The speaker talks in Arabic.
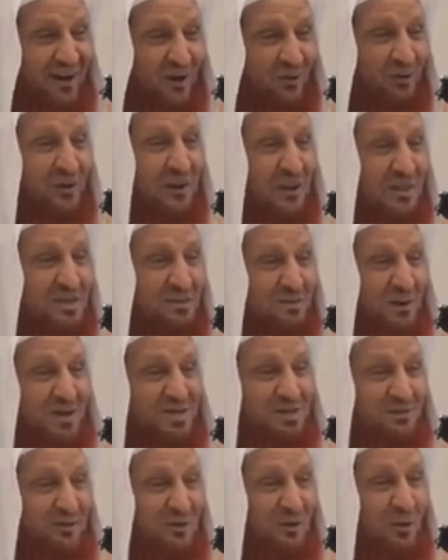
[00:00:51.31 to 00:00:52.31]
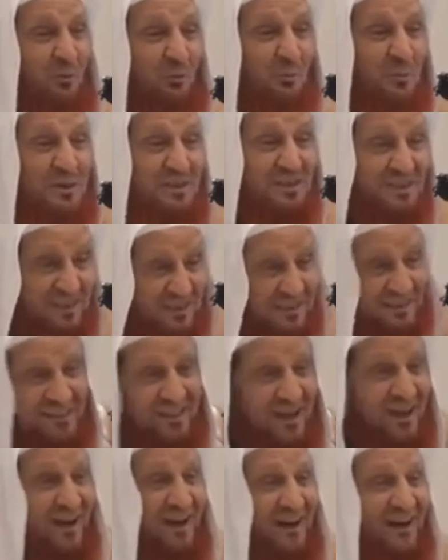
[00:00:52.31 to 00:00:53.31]
هو الذي بعث في
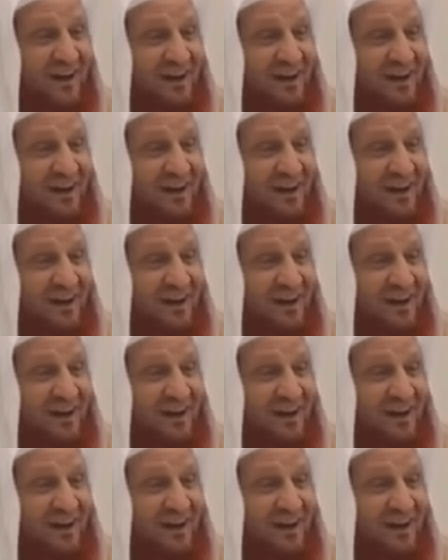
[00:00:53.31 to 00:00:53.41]
الاميين